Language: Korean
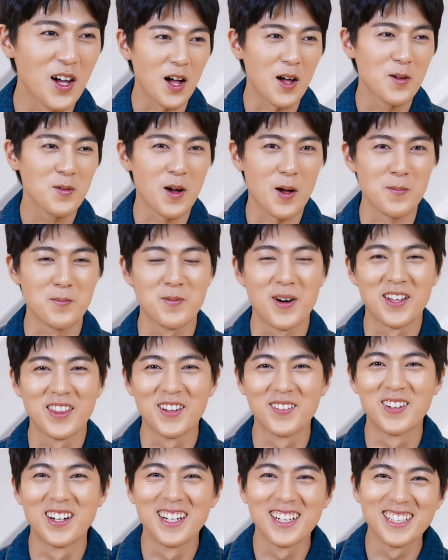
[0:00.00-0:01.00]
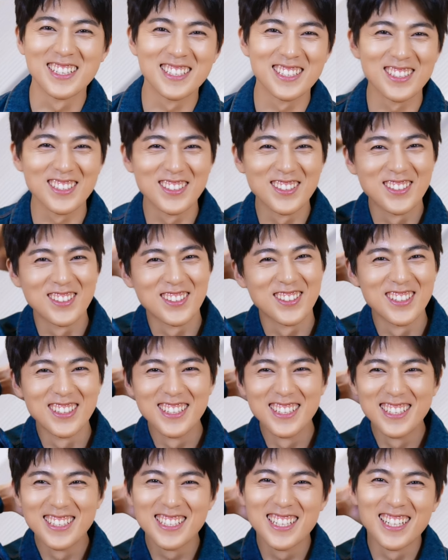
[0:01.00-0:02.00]
아, 안 받아봐가지고
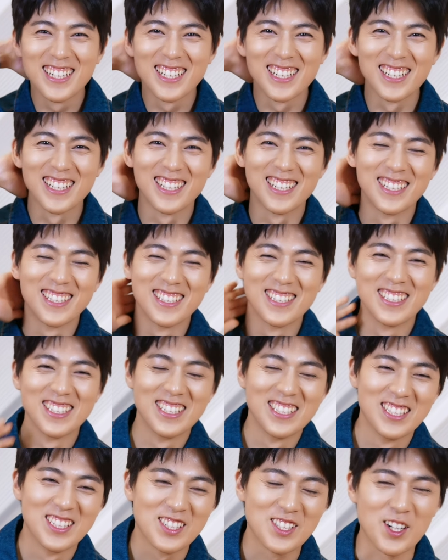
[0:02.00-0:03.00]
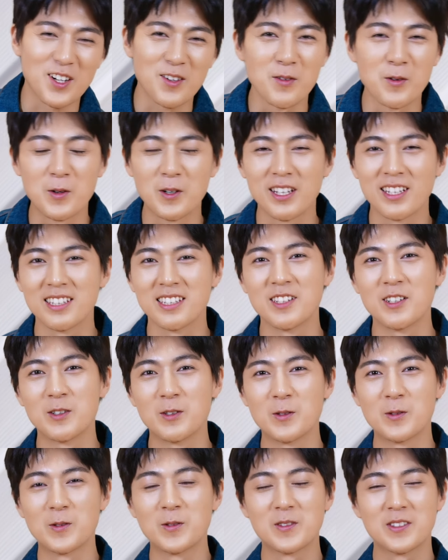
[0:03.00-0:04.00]
제가 잘
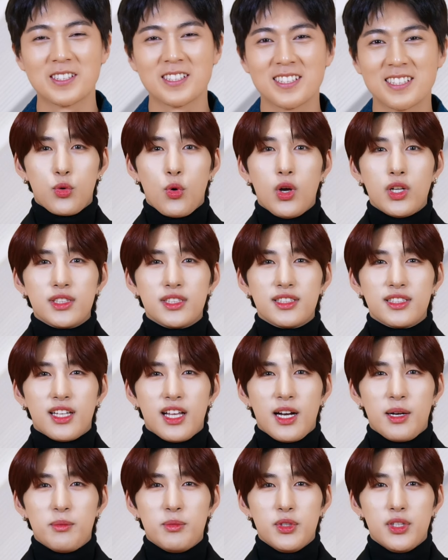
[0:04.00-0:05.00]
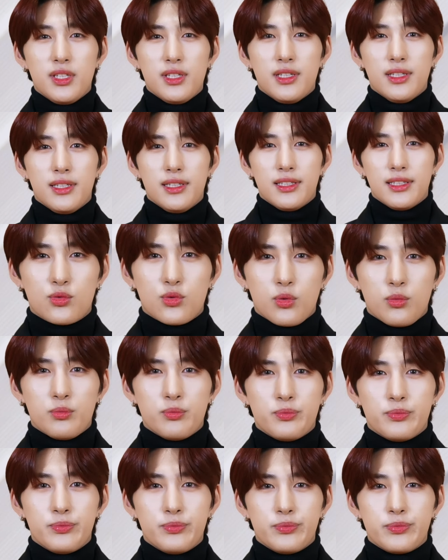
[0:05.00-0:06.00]
모르겠네요. 좋아하는 사람을
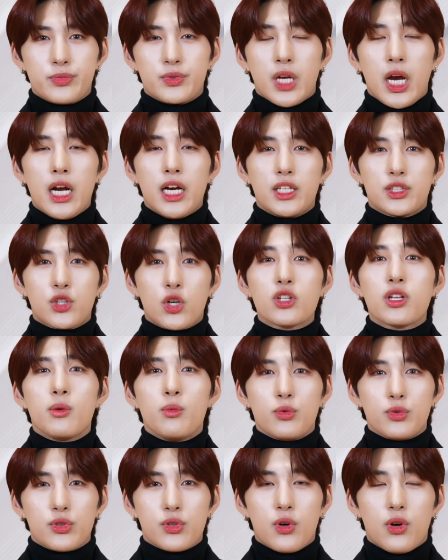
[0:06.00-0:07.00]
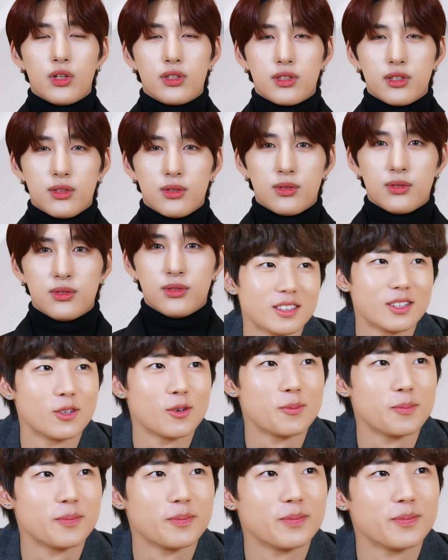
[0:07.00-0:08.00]
좀 잘 쳐다보는 것 같아요.
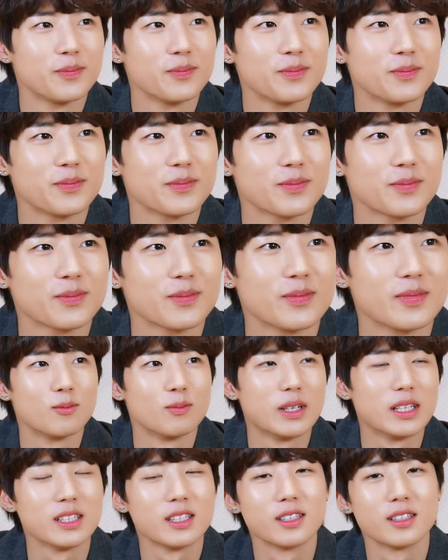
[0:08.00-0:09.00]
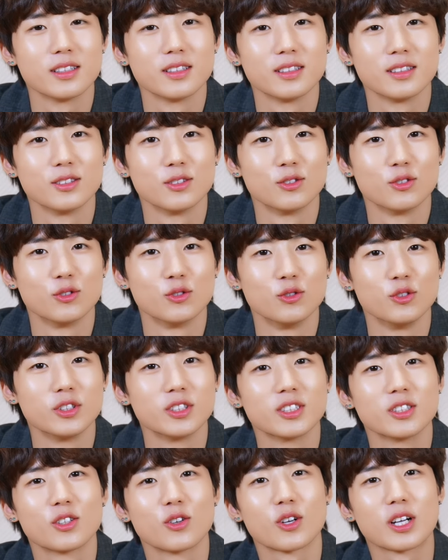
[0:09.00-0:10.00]
많이
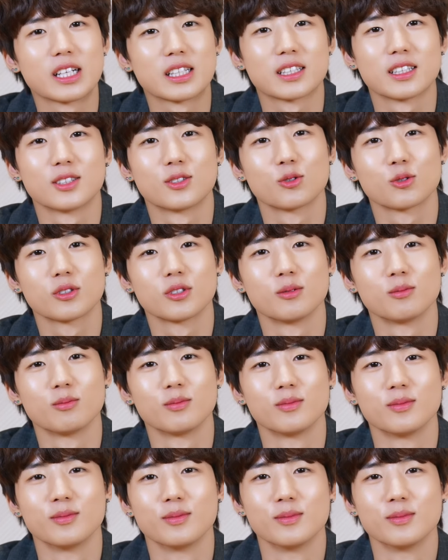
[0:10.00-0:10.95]
웃는 것 같아 조금